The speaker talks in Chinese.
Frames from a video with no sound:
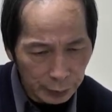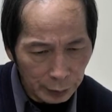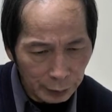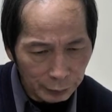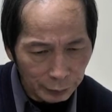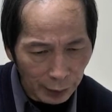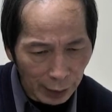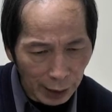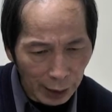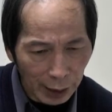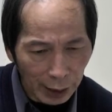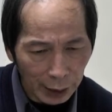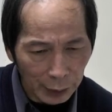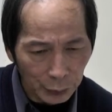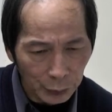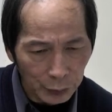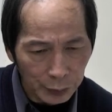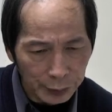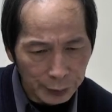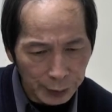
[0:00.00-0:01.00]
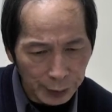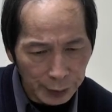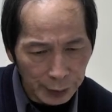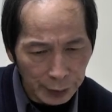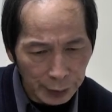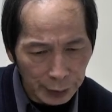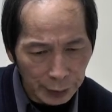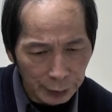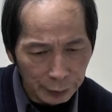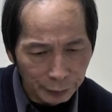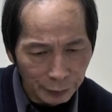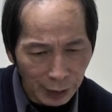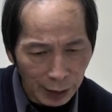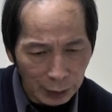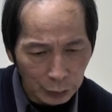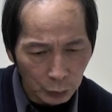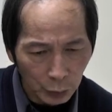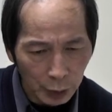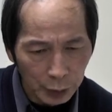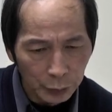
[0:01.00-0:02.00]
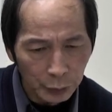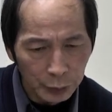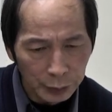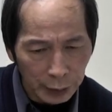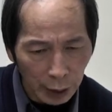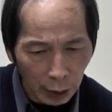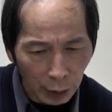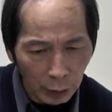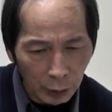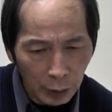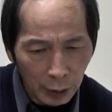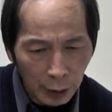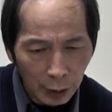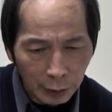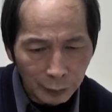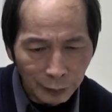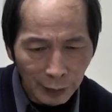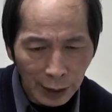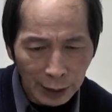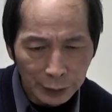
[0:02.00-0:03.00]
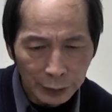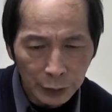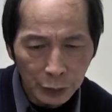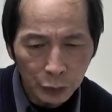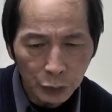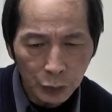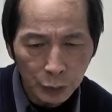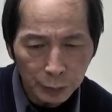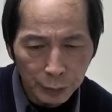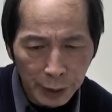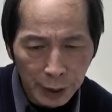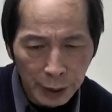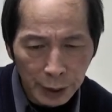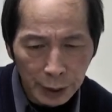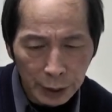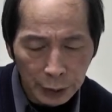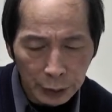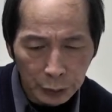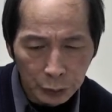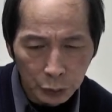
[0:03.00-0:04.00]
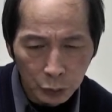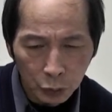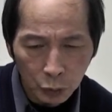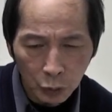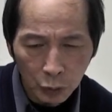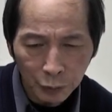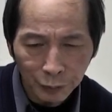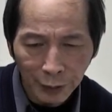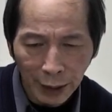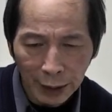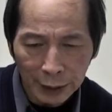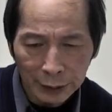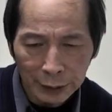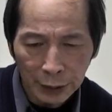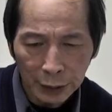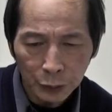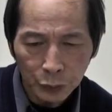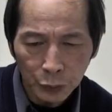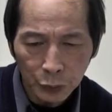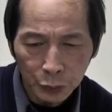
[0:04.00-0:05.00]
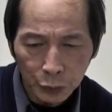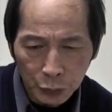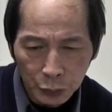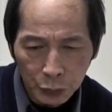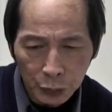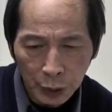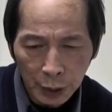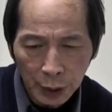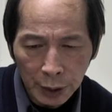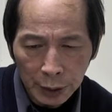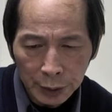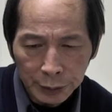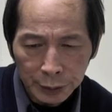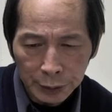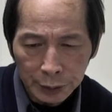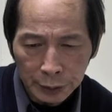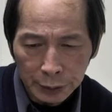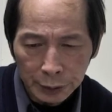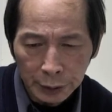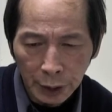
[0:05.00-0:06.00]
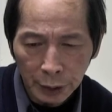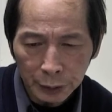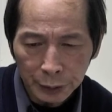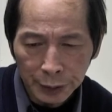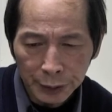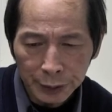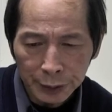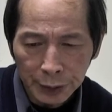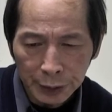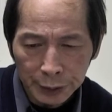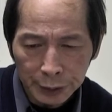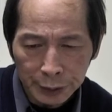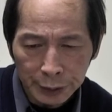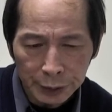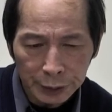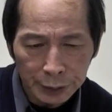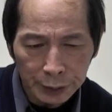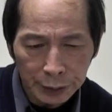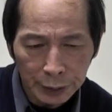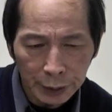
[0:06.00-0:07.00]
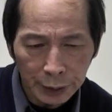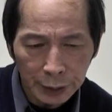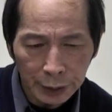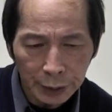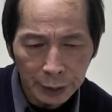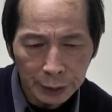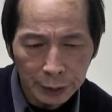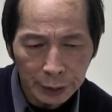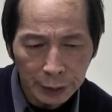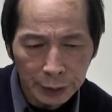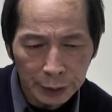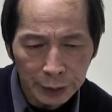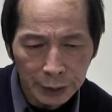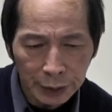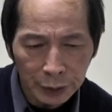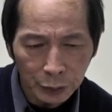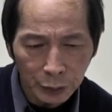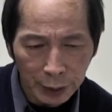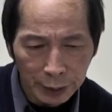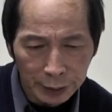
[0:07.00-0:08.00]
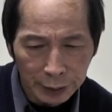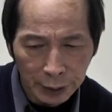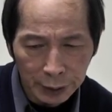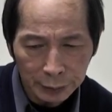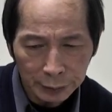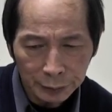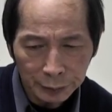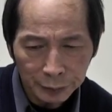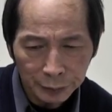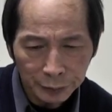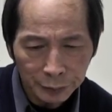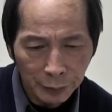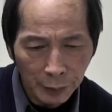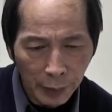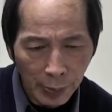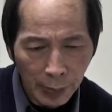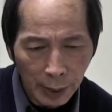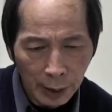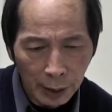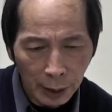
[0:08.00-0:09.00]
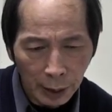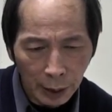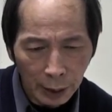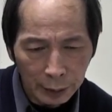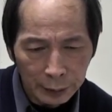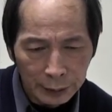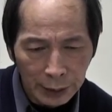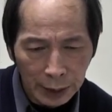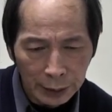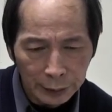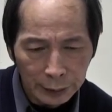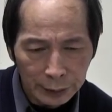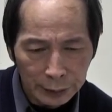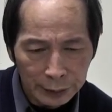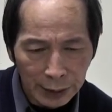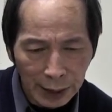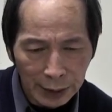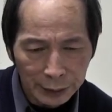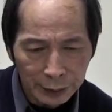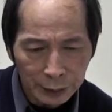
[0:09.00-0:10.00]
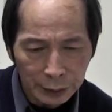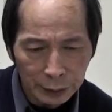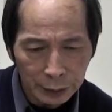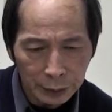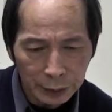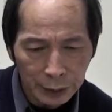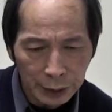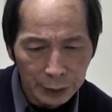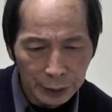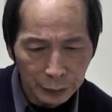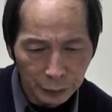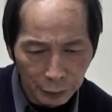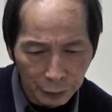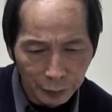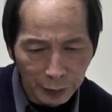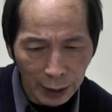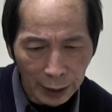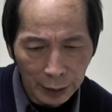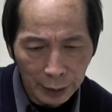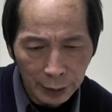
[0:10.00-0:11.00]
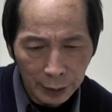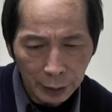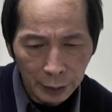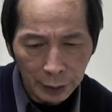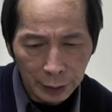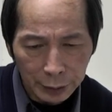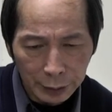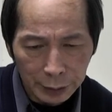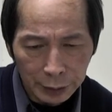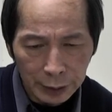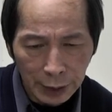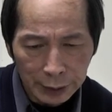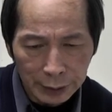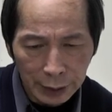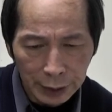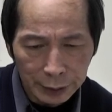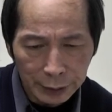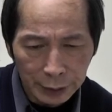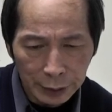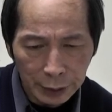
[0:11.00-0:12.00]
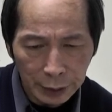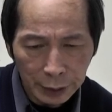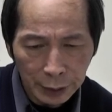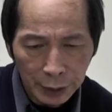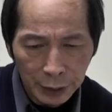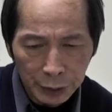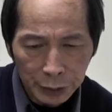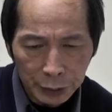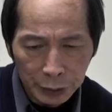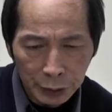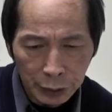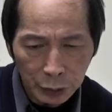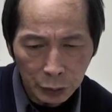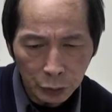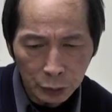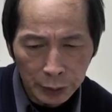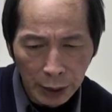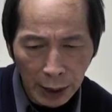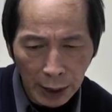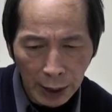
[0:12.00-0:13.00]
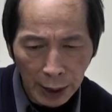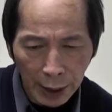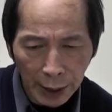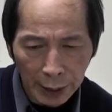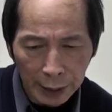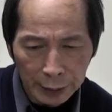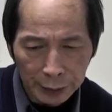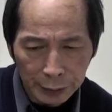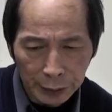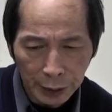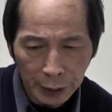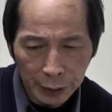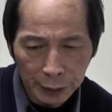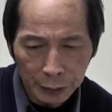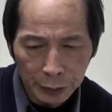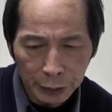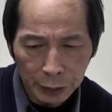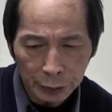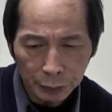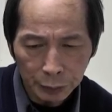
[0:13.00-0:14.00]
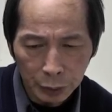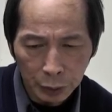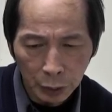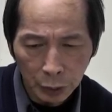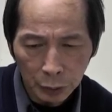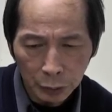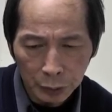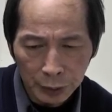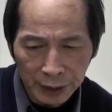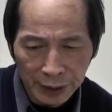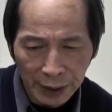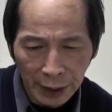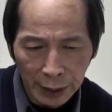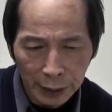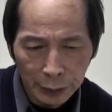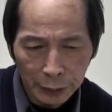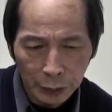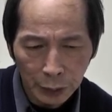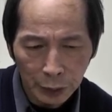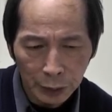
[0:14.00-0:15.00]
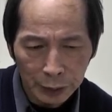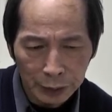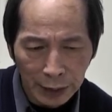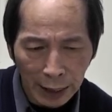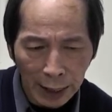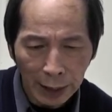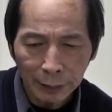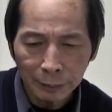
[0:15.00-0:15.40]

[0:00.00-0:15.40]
法海欲竭，法床欲倒，法灯欲灭，说法人欲去，行道人见悉，恶人力转身。当以大慈建立佛法。尔时大迦叶心如大海，沉静不动，良久而答：